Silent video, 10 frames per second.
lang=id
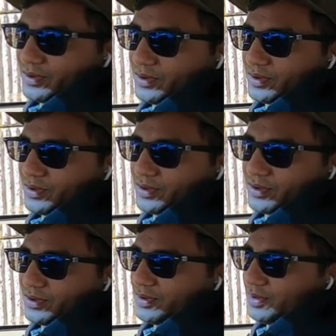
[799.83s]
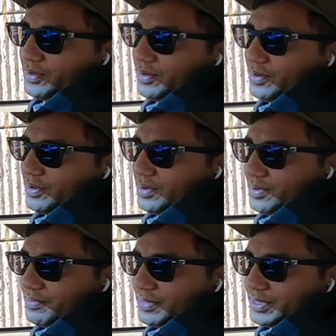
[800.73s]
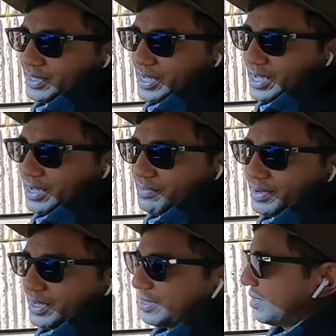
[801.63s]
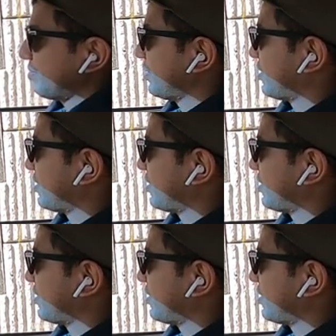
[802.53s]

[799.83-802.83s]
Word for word: tuh masih cakep elektrik